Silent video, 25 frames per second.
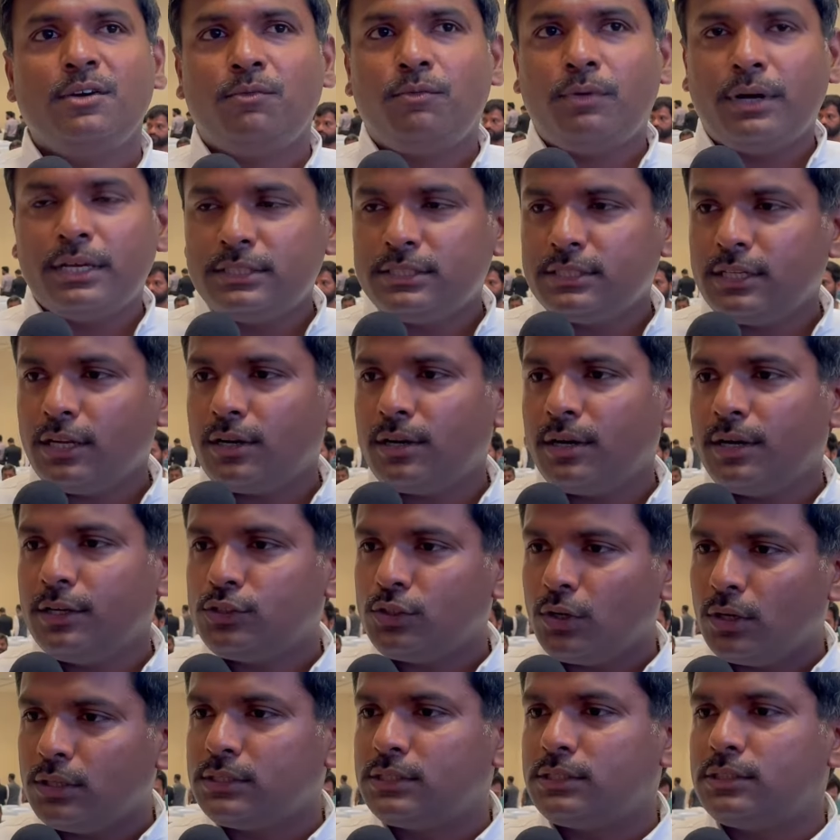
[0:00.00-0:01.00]
ఫైవ్ స్టార్
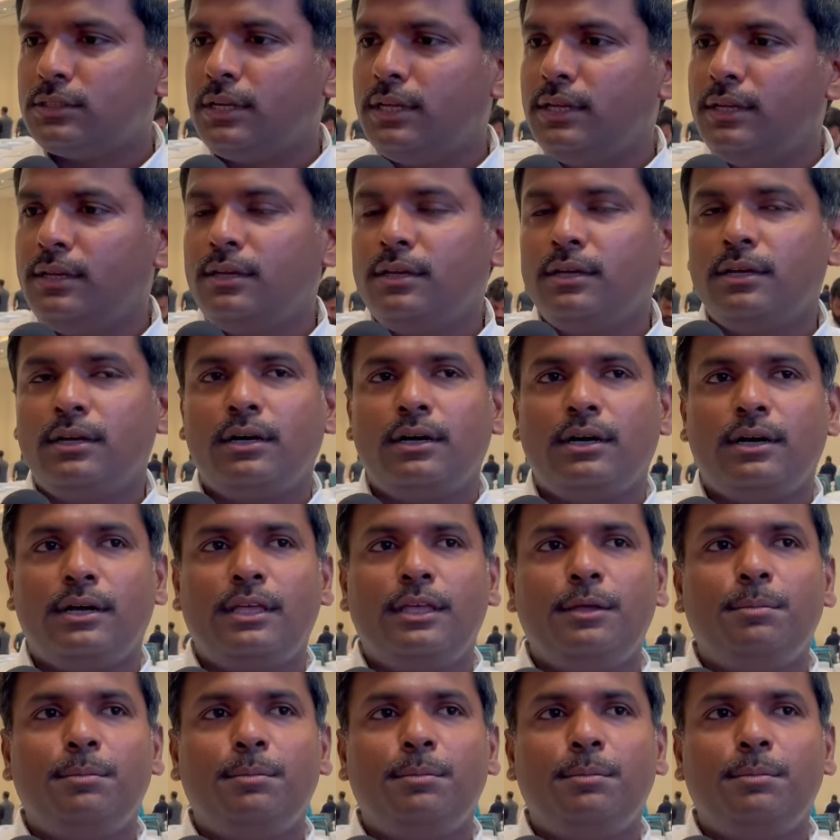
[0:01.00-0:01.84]
రిసార్ట్స్ని ఈ